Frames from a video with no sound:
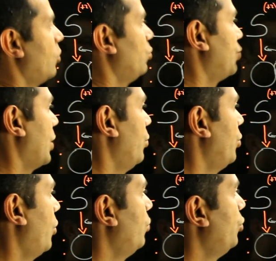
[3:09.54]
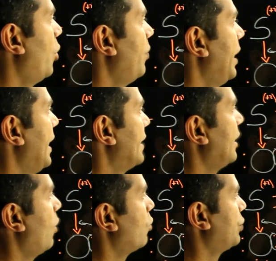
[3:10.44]
un segundo, un doble
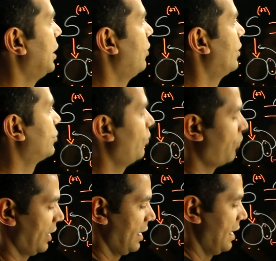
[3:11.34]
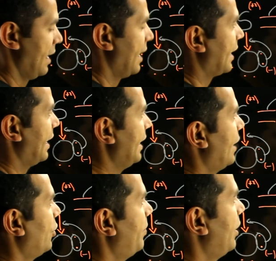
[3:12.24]
enlace oxígeno-azufre,
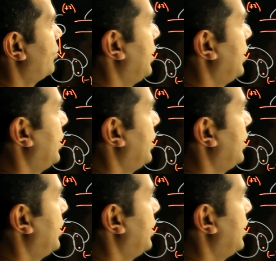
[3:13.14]
quedándome lo